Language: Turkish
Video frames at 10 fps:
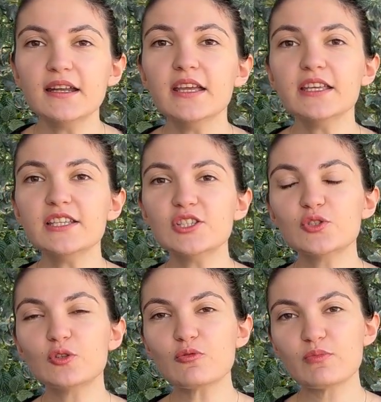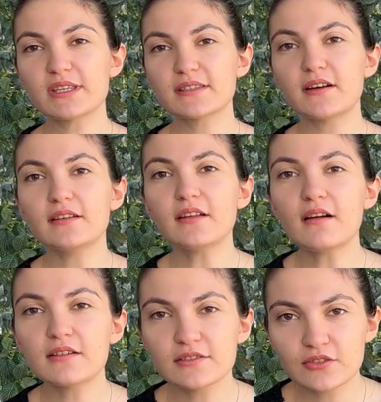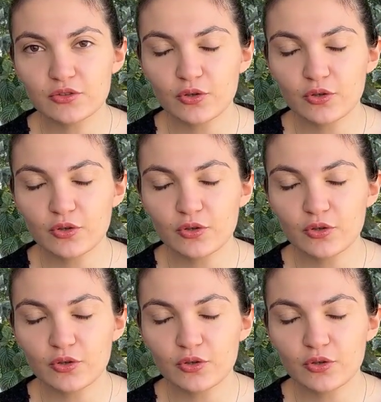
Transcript: insülin miktarını artırıyor.